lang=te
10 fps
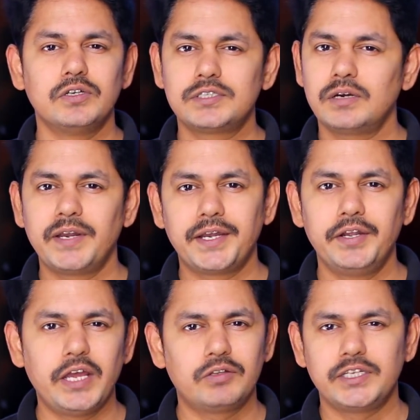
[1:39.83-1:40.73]
ఇది వచ్చరికి మనకి
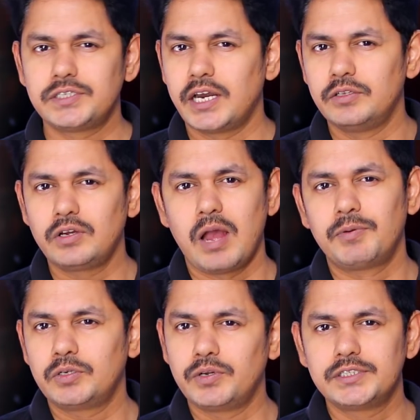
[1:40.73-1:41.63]
ఇండియాలో తీసుకురాలేదు
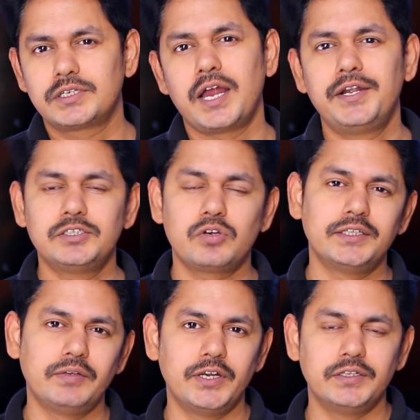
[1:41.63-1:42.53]
కాకపోతే కొన్ని కంట్రీస్లో
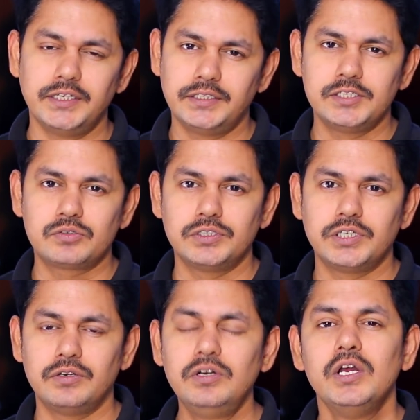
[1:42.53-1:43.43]
అయితే వీళ్ళు దీన్ని
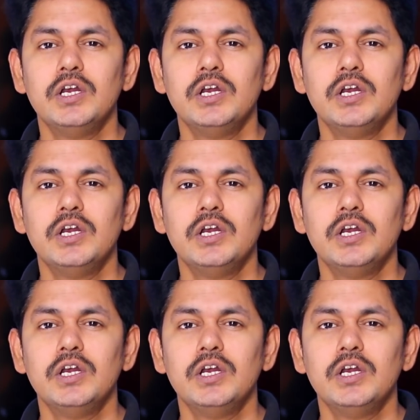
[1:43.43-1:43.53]
తీసుకొచ్చారు